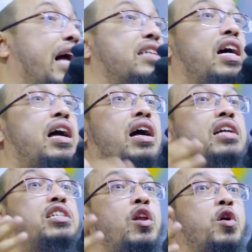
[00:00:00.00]
হাজার
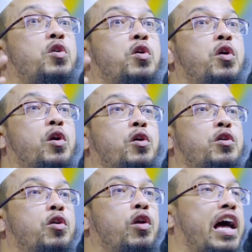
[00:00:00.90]
হাজার লক্ষ
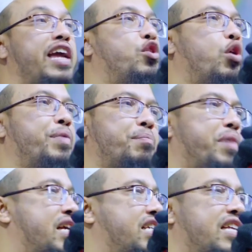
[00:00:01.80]
লক্ষ লাইক কমেন্ট
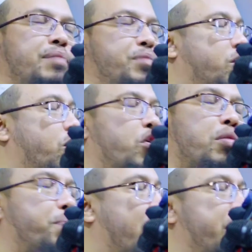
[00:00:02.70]
পাইয়া সে তৃপ্তি
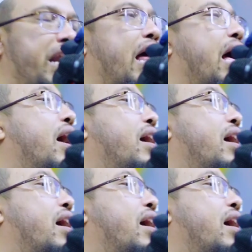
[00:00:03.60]
কখনো পাবেন না